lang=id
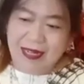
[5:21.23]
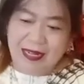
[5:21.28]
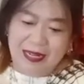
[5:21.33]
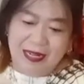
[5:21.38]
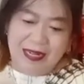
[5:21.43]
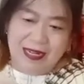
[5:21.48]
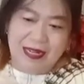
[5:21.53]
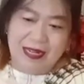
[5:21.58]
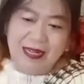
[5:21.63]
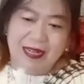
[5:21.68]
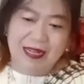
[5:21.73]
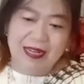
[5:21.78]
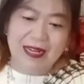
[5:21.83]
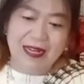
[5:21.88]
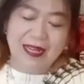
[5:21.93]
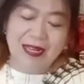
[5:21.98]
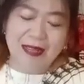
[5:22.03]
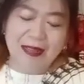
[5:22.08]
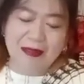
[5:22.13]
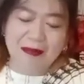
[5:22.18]
ya
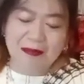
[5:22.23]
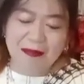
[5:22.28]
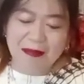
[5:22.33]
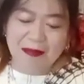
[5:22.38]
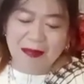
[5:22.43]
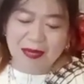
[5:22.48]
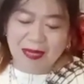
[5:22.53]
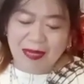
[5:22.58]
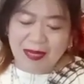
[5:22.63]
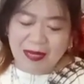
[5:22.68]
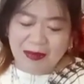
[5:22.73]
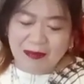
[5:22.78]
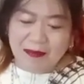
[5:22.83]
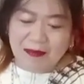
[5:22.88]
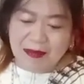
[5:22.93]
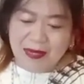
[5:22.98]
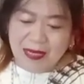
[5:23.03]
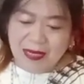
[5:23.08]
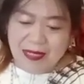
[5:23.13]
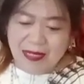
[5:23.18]
inilah
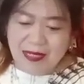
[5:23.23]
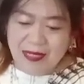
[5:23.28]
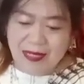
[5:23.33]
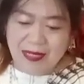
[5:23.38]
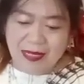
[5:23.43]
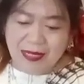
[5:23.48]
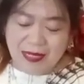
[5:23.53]
biji